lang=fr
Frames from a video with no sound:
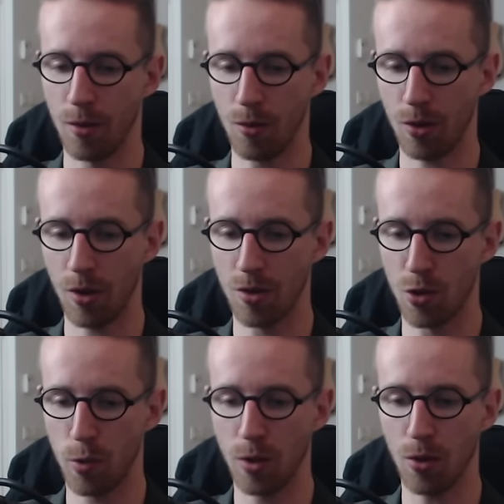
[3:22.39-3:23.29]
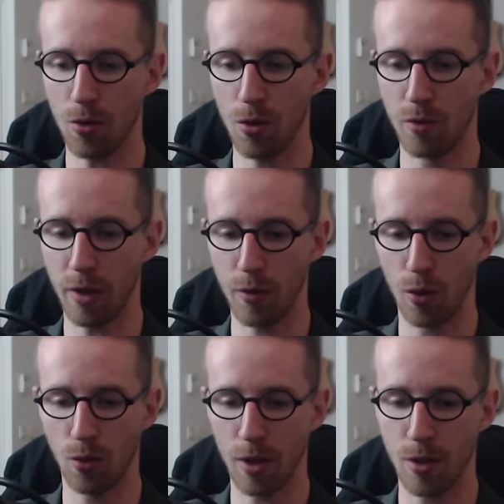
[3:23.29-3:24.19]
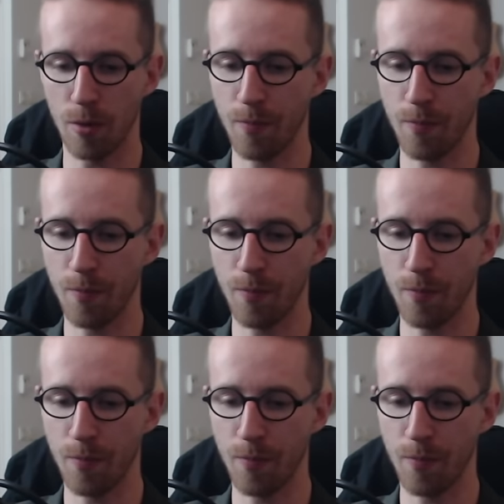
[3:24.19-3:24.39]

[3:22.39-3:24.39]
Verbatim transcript: Donc je suis curieux de voir vos retours là-dessus.